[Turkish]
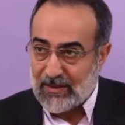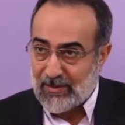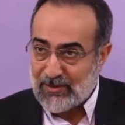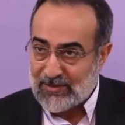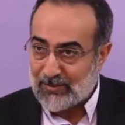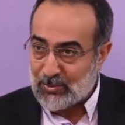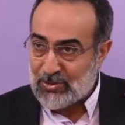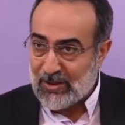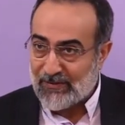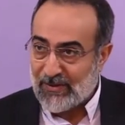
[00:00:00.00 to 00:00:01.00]
aramızda bu
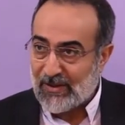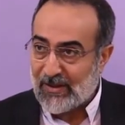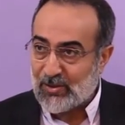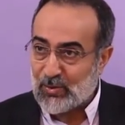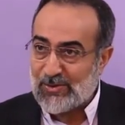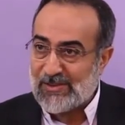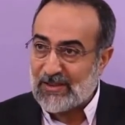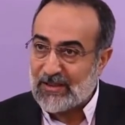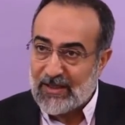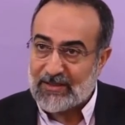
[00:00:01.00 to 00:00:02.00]
Caferiler
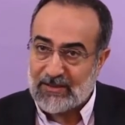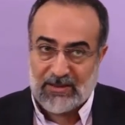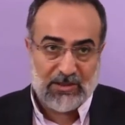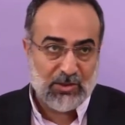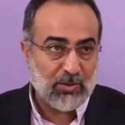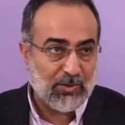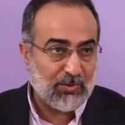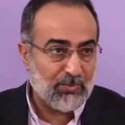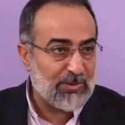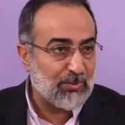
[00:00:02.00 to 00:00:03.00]
yüzyıllardır
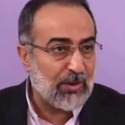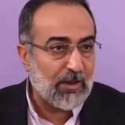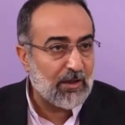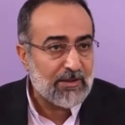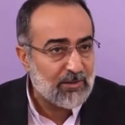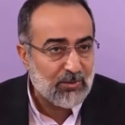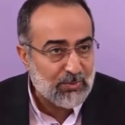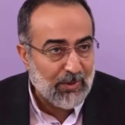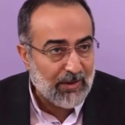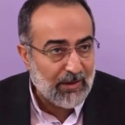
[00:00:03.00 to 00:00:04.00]
yaşıyor. Biz bunlara nasıl
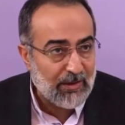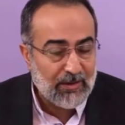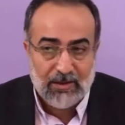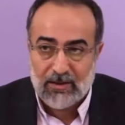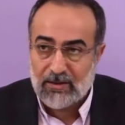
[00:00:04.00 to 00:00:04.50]
düşmanlık ettik?